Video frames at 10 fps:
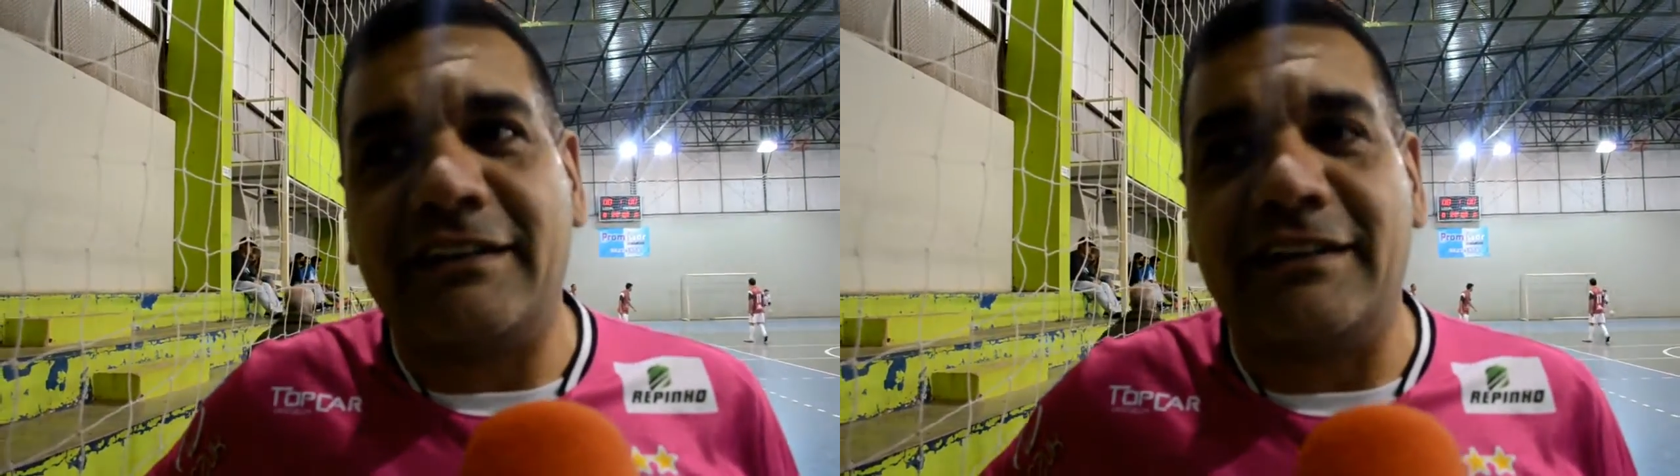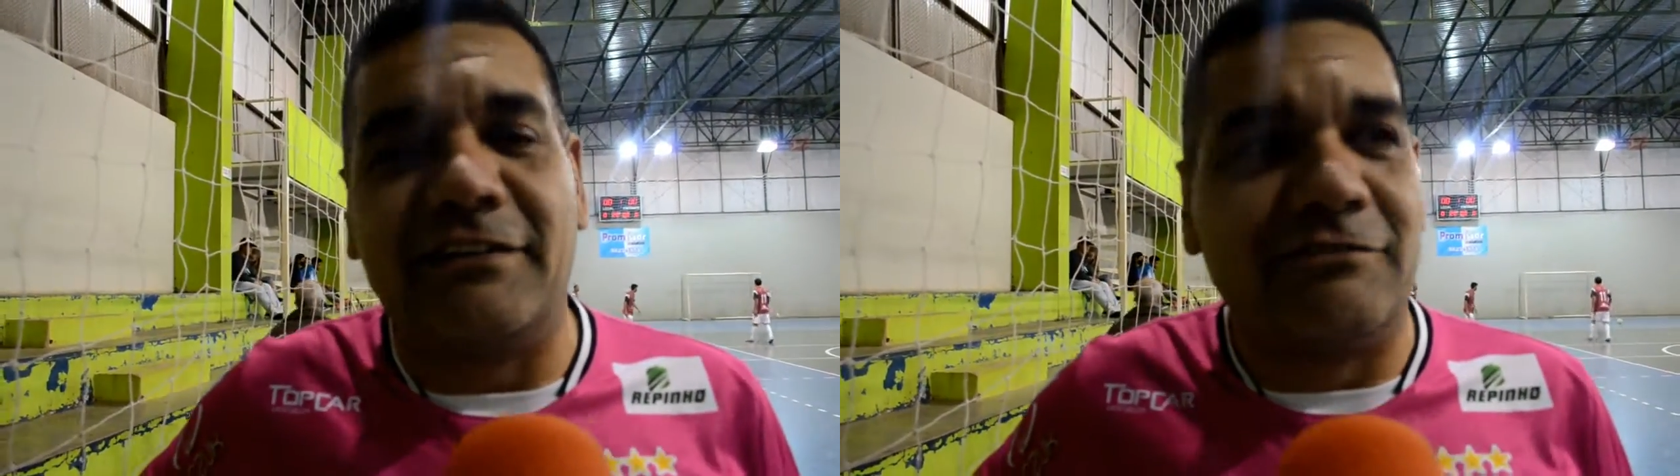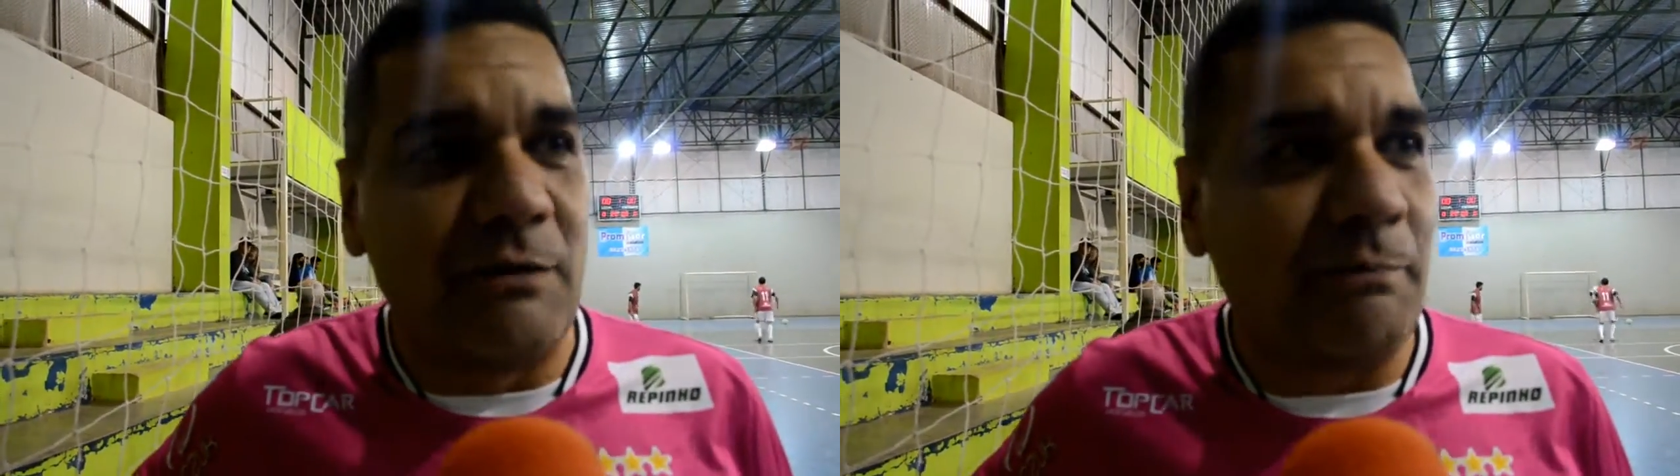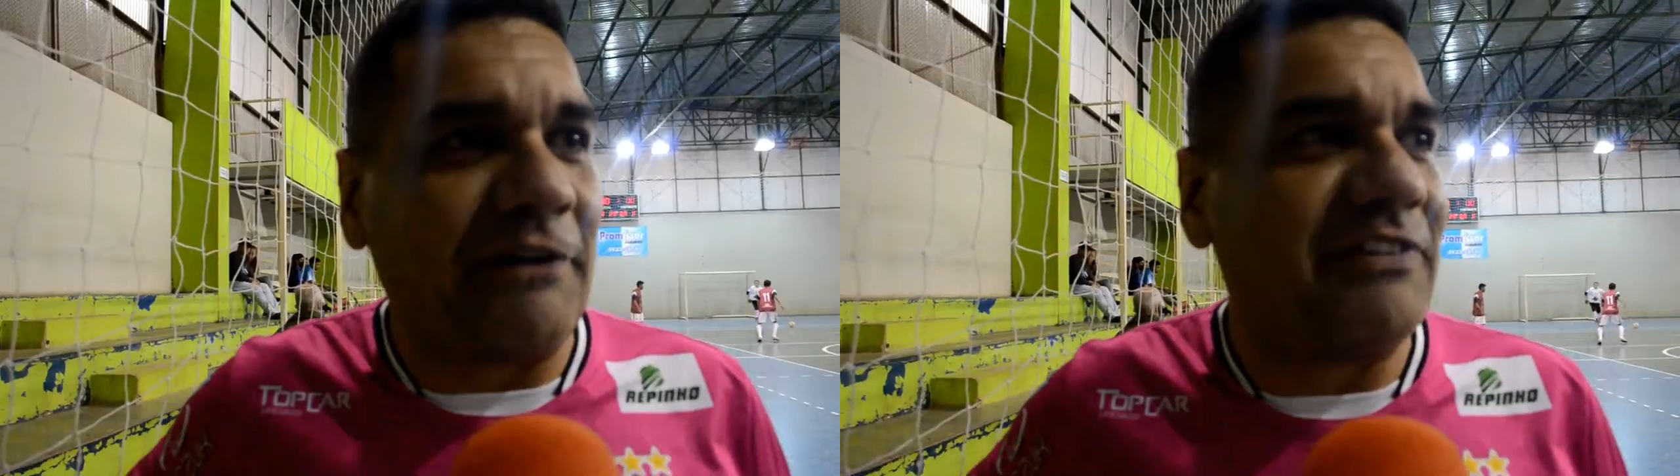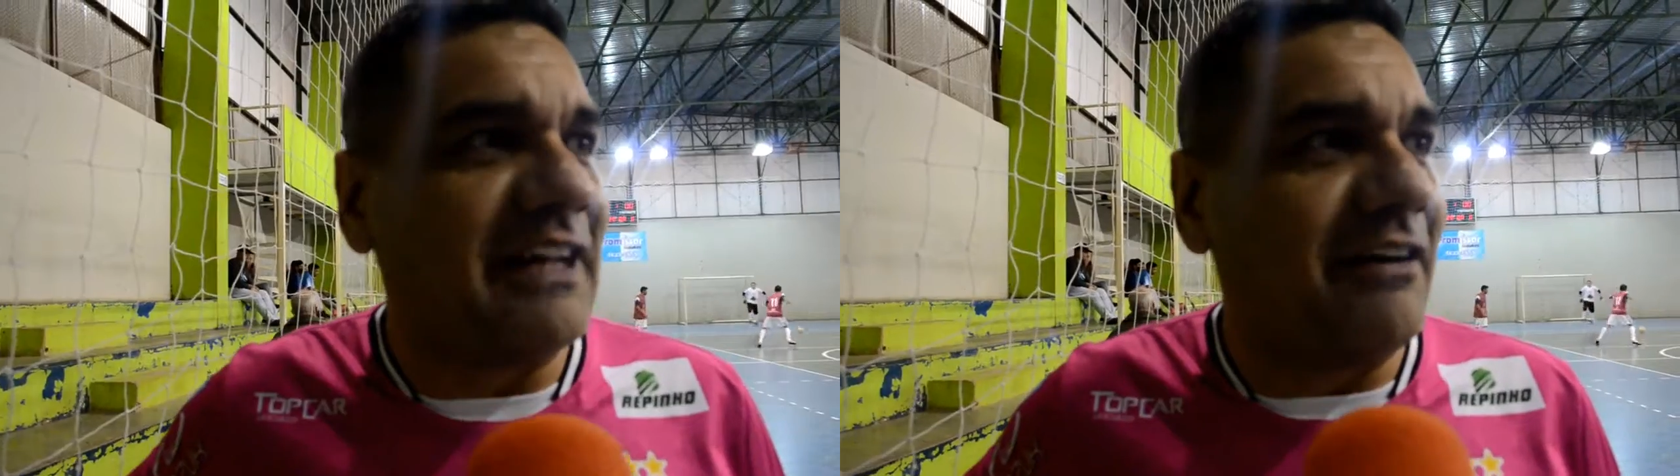Então vamos
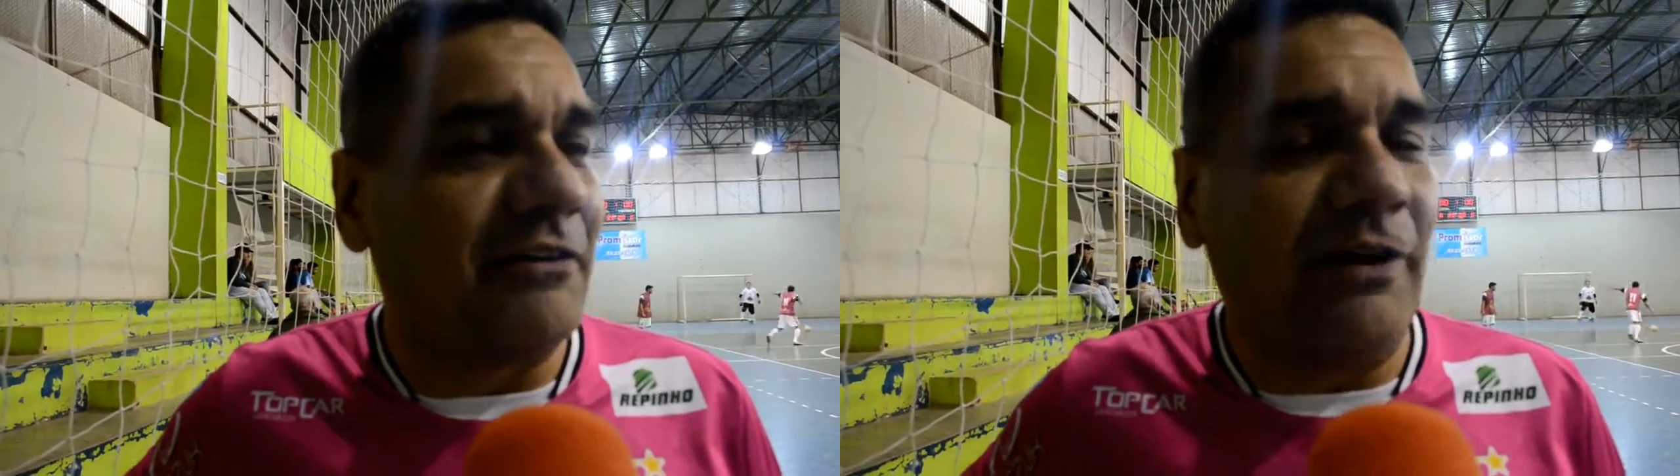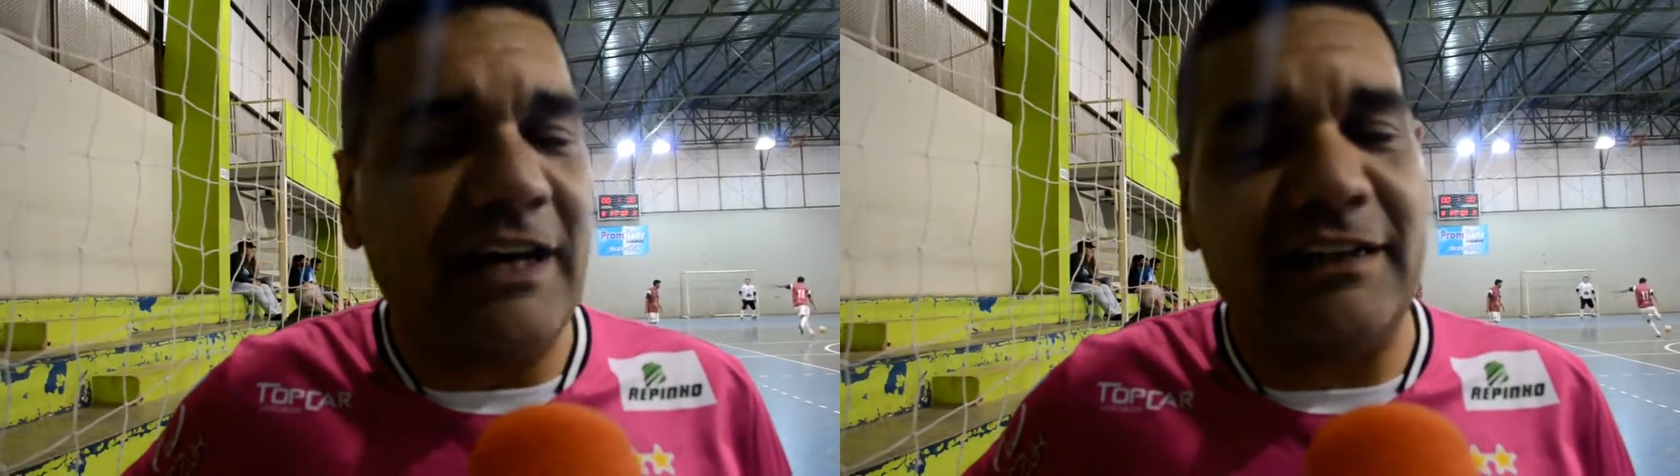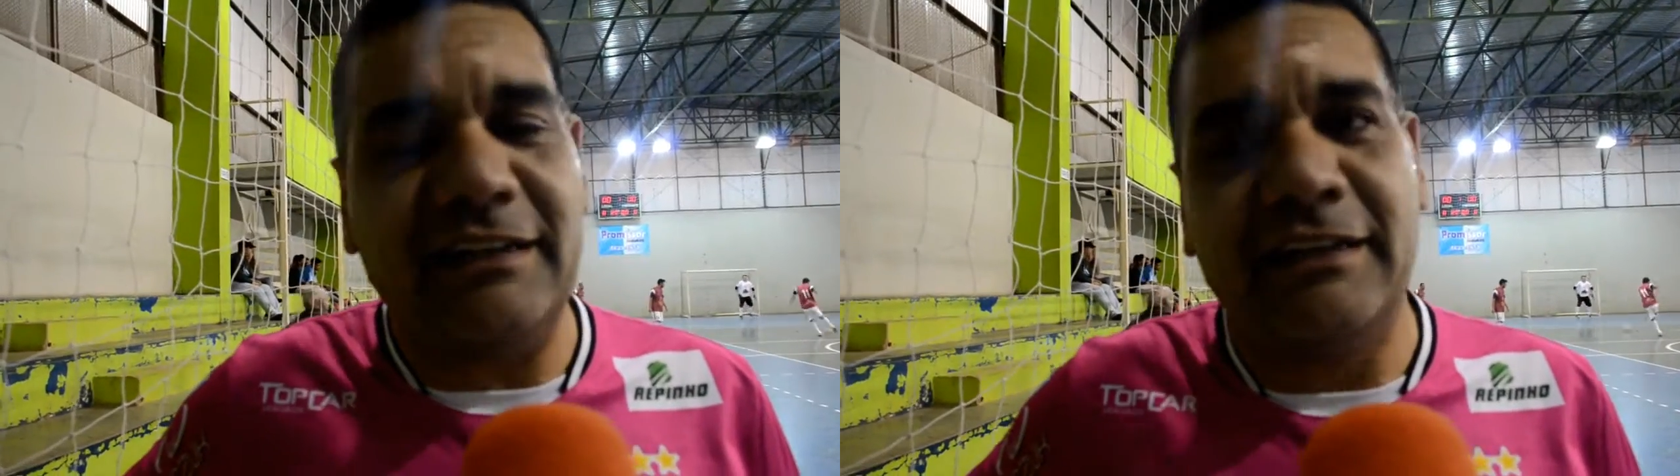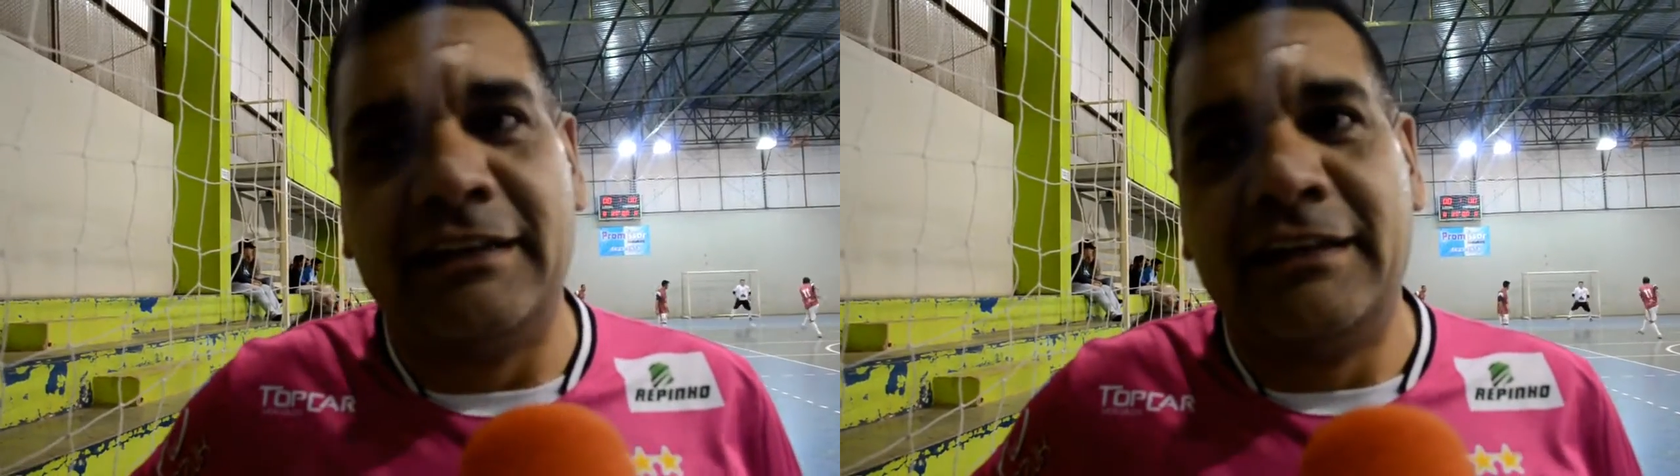para a final agora, né?